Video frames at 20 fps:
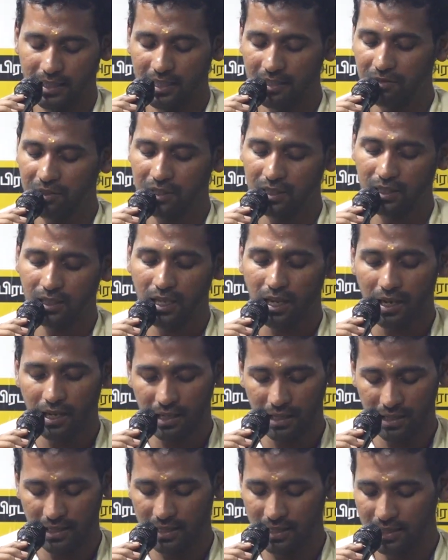இருபத்தி
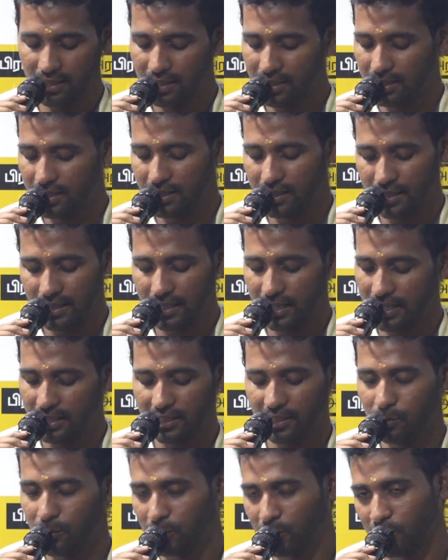ஆறு ரெண்டு
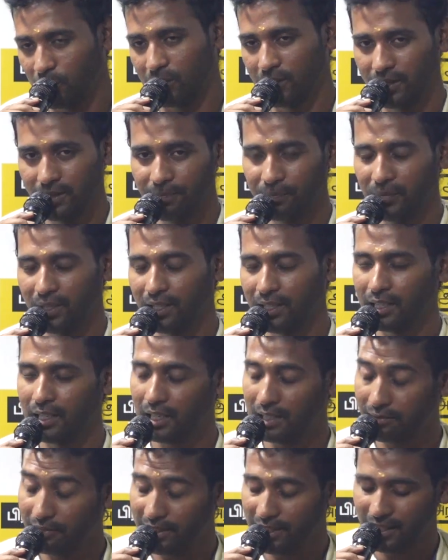ரெண்டாயிரத்தி இருபத்தொன்று
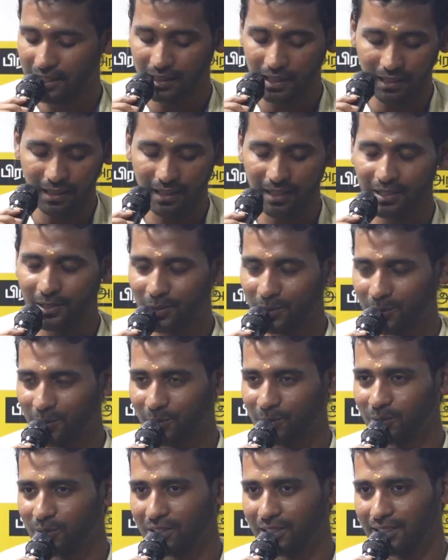இதுக்கெல்லாம் ட்விட்டருக்கு தான் நன்றி
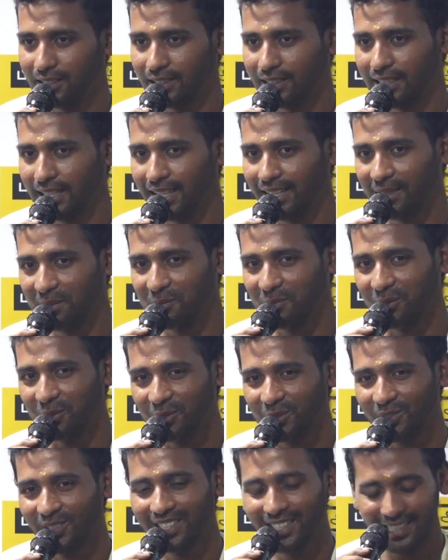சொல்லணும் தேதி
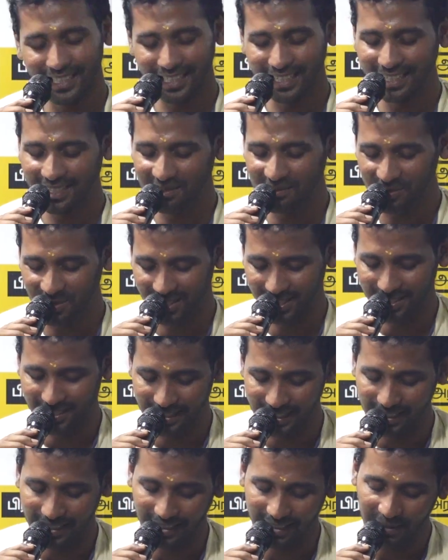முதற்கொண்டு எடுக்க முடிஞ்சது
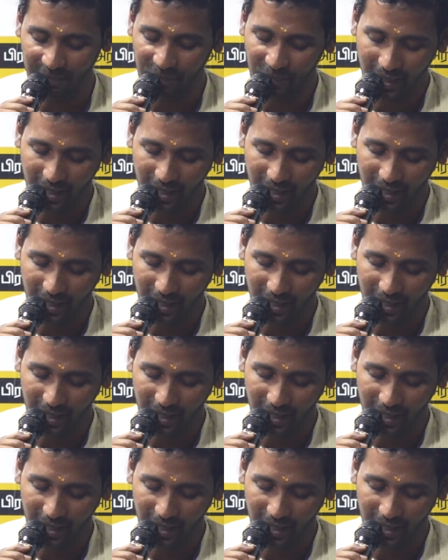தேடி